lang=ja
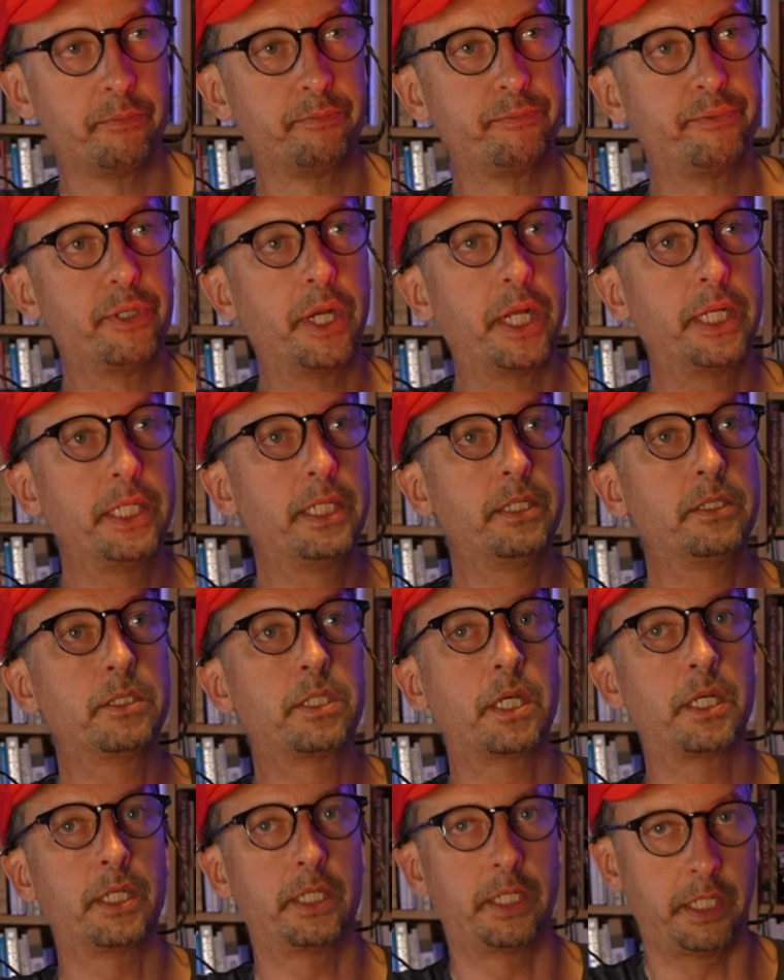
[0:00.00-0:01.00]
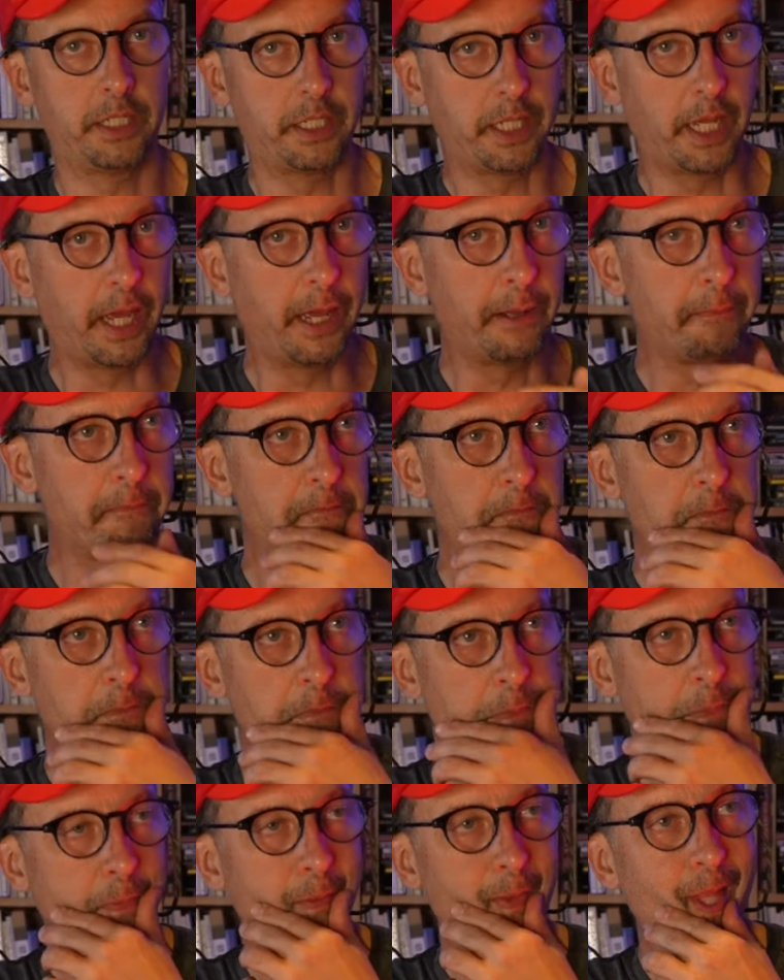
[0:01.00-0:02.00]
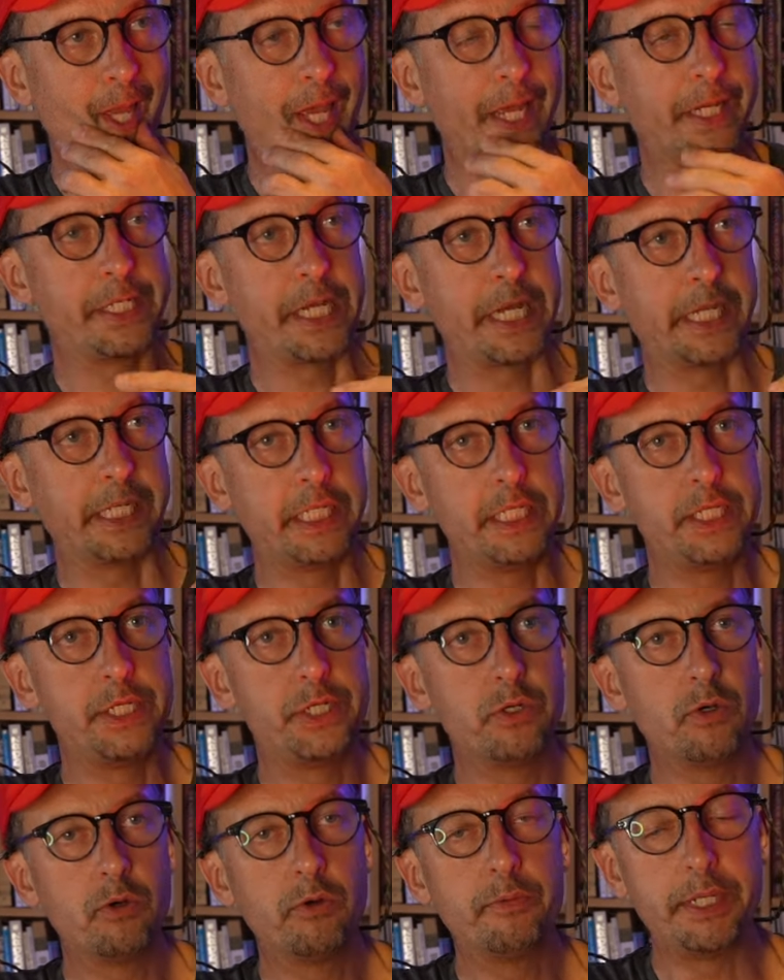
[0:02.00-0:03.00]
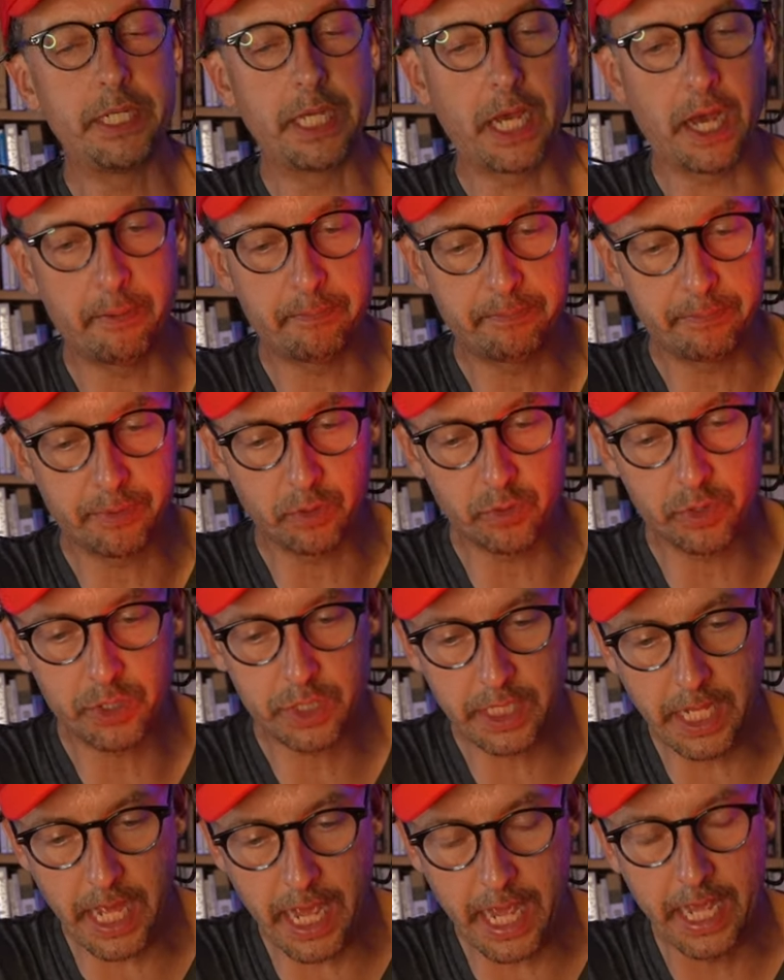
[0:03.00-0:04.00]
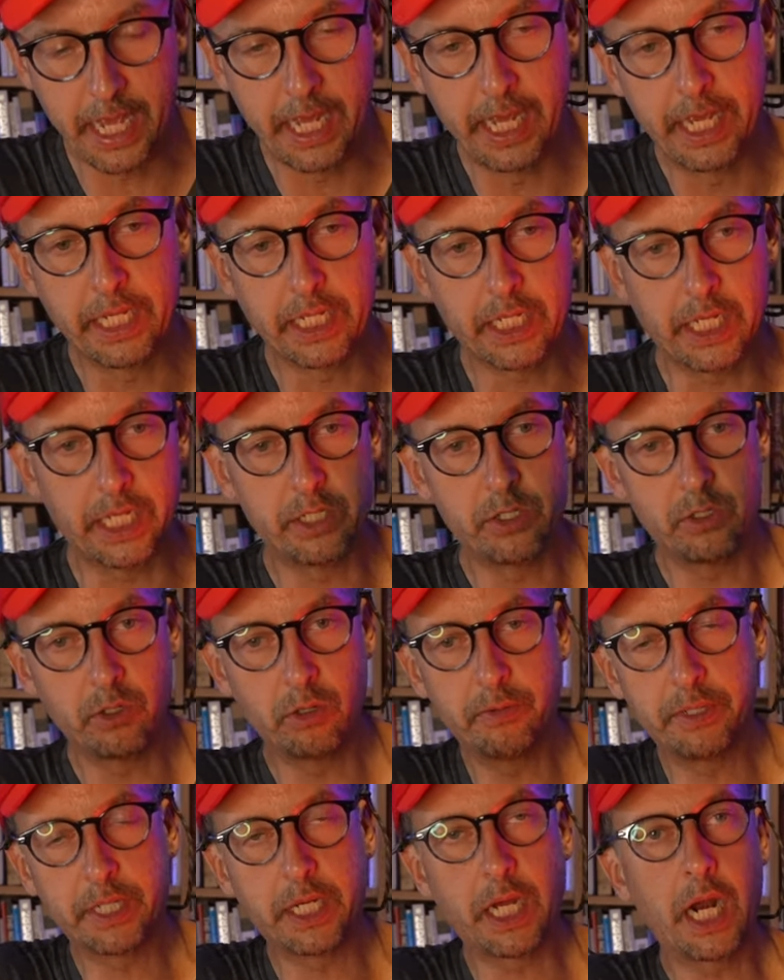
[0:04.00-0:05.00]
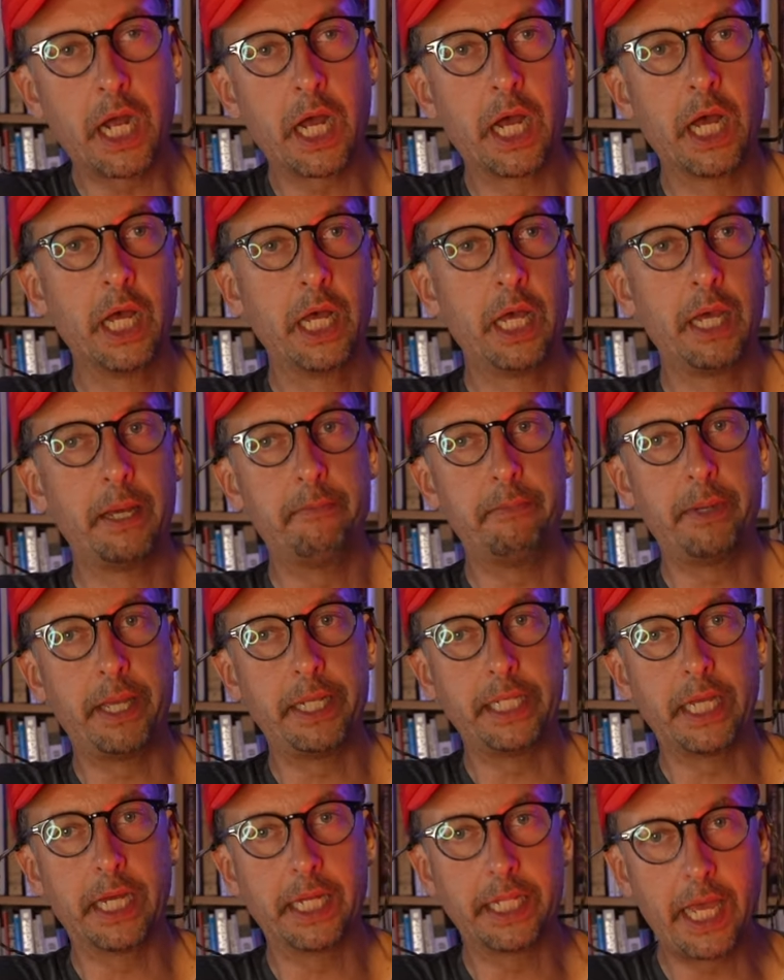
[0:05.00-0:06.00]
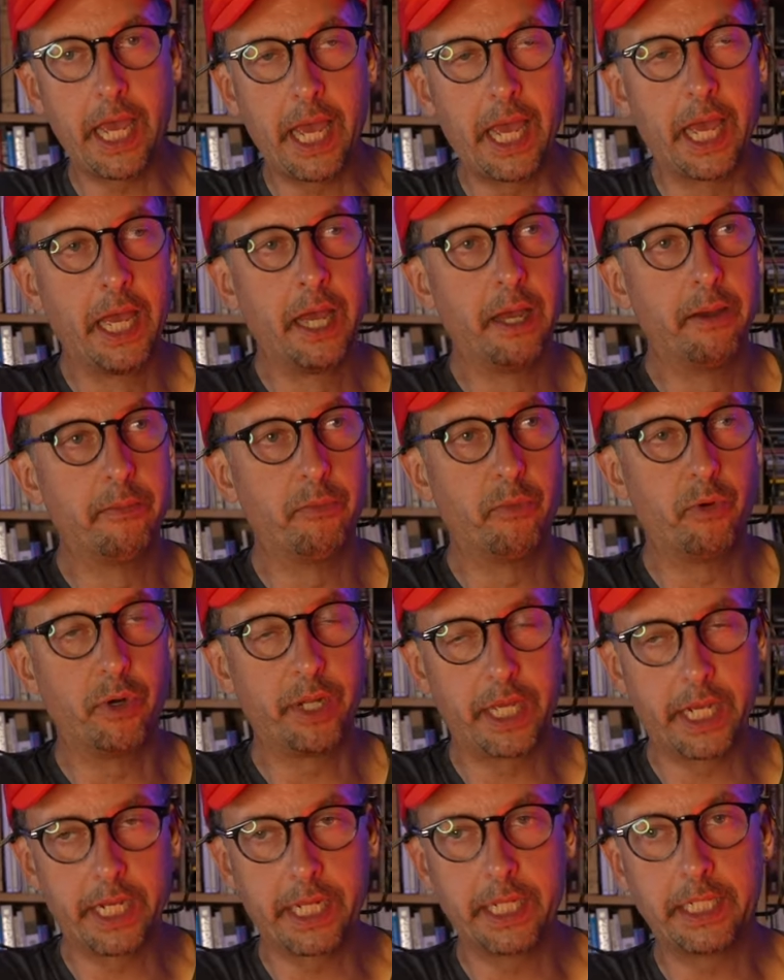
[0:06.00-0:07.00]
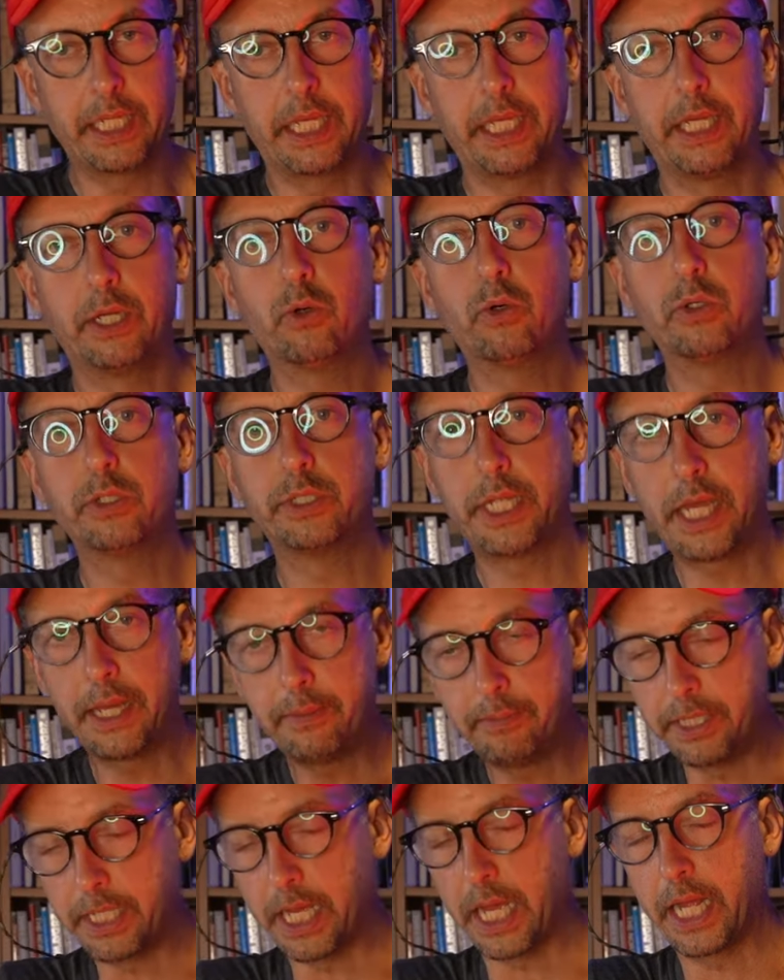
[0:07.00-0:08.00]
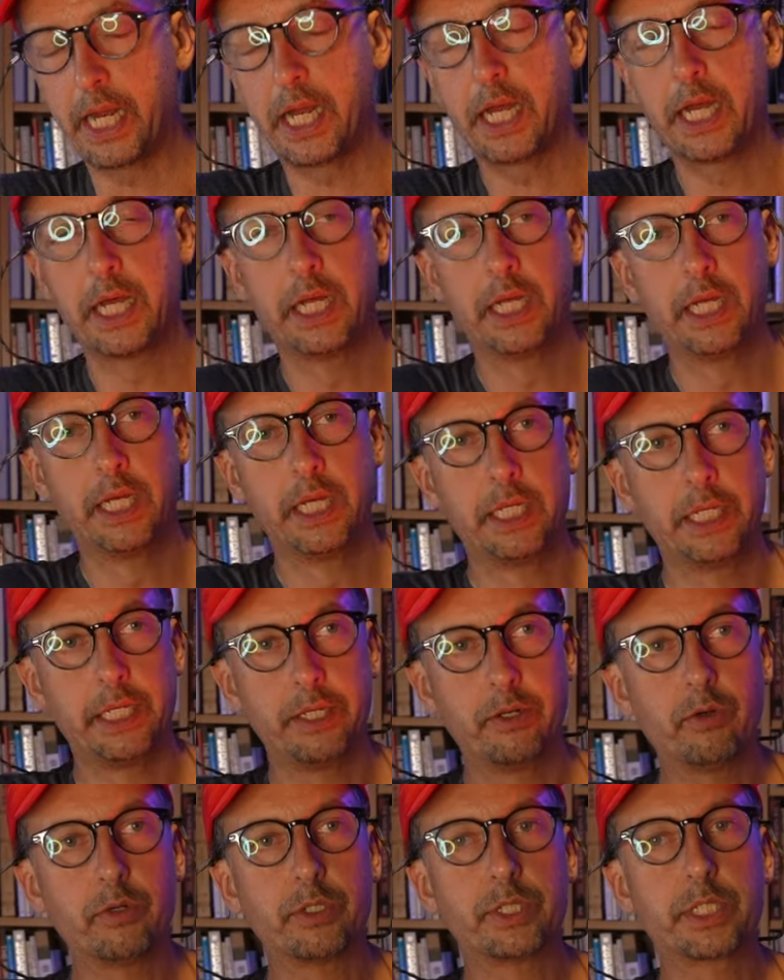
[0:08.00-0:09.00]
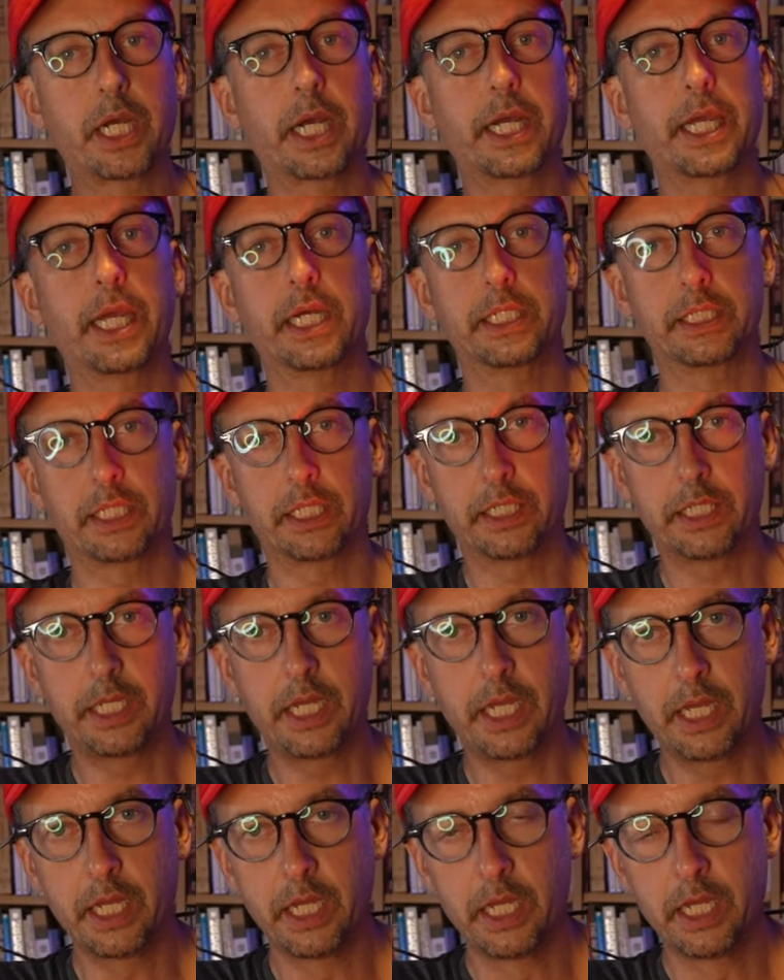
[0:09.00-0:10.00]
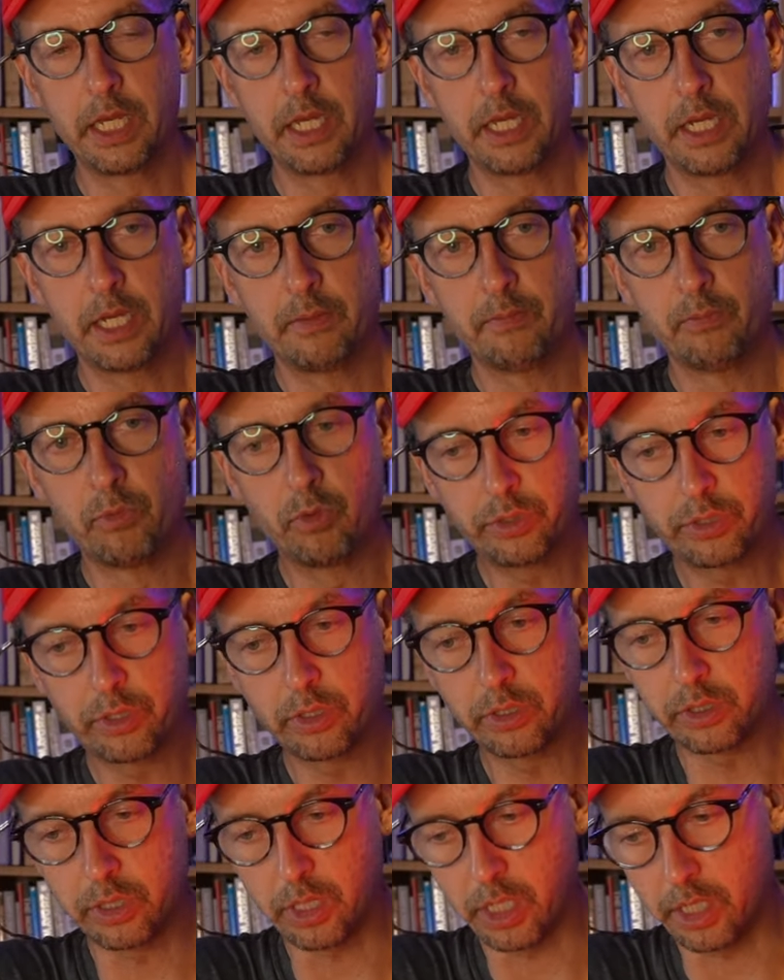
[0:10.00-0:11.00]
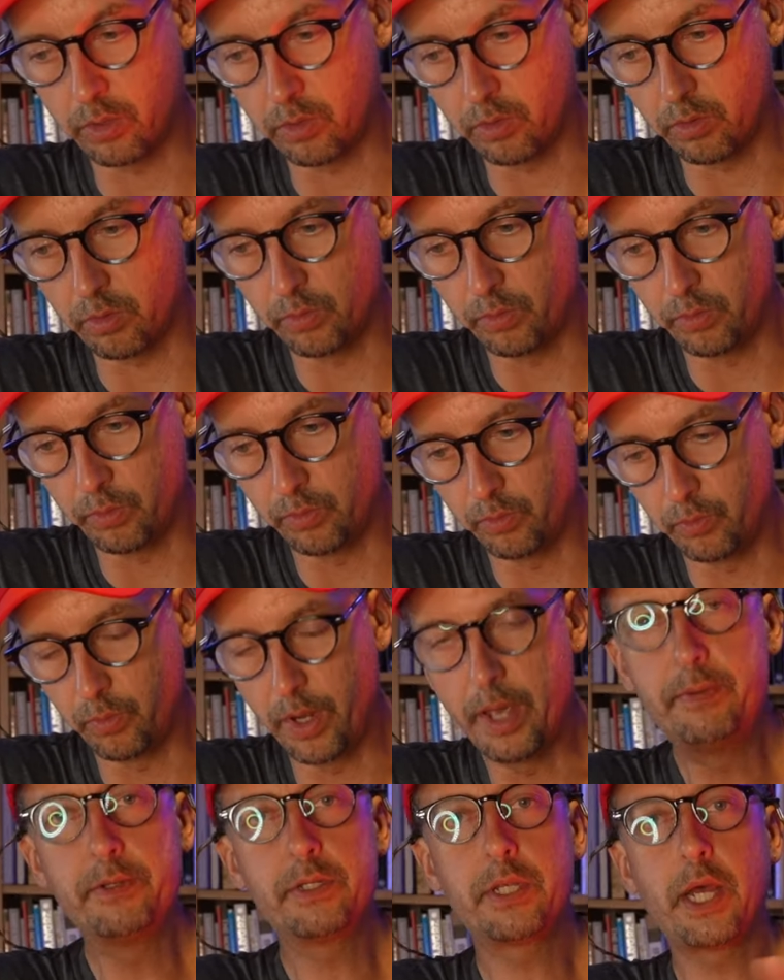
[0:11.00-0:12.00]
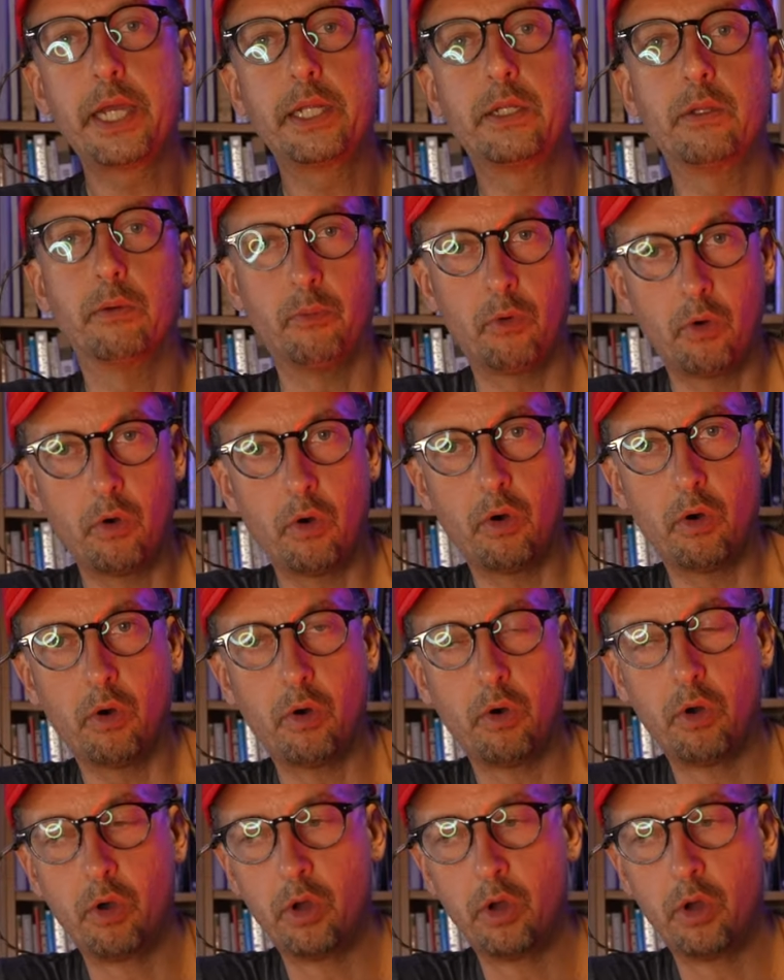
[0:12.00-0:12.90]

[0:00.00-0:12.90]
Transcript: プランニングされててでじゃあ日曜日に発表して月曜日からメディアで盛り上げていこうぜみたいないろいろ仕掛けがあったってもう一つあのウェブサイトも